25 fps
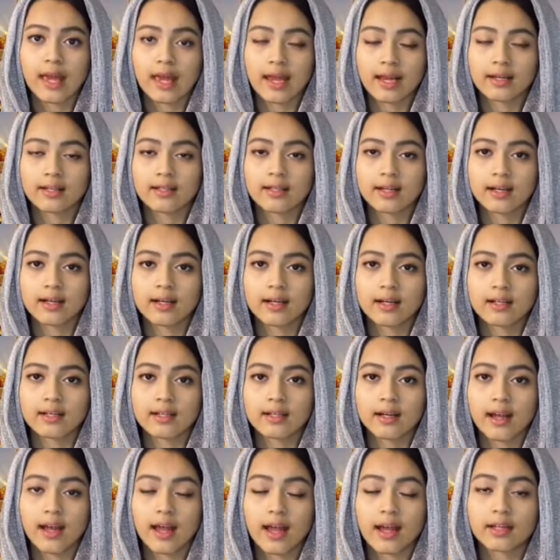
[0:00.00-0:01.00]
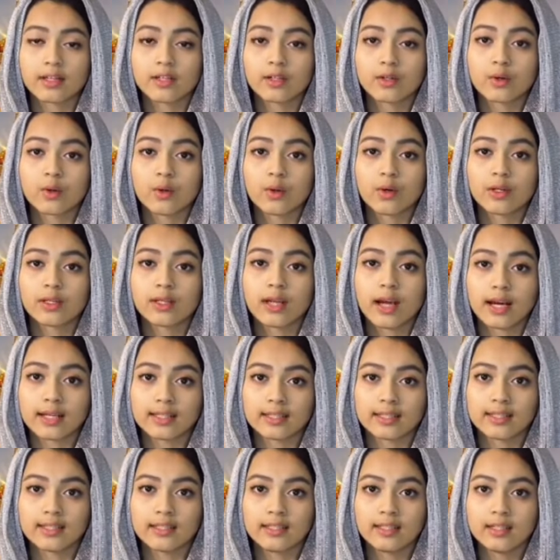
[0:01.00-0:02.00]
এক টাকার একটা কয়েন
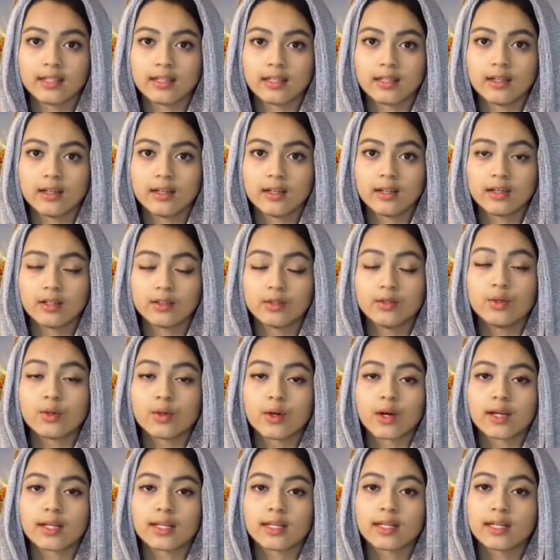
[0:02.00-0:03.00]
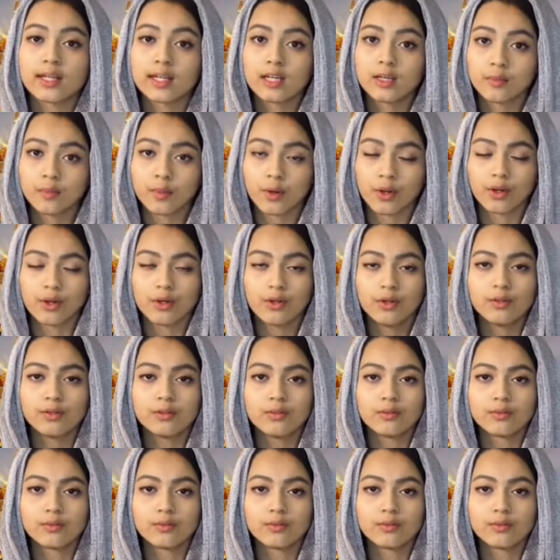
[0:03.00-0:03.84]
হাতে নিয়ে দোকানে গিয়ে বলল